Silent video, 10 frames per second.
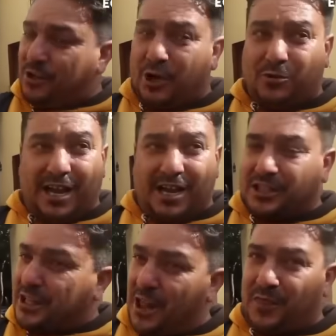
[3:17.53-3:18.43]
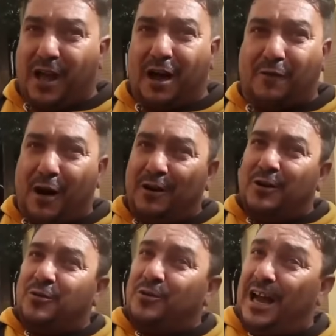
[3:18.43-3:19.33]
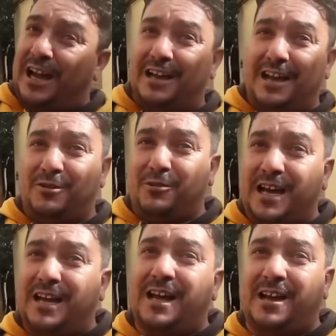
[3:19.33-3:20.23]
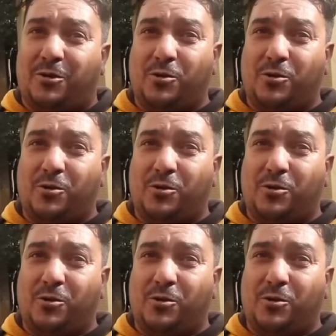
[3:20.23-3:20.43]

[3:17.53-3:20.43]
تاكل حاجه تاع نظافه ولا حلال ولا لا لا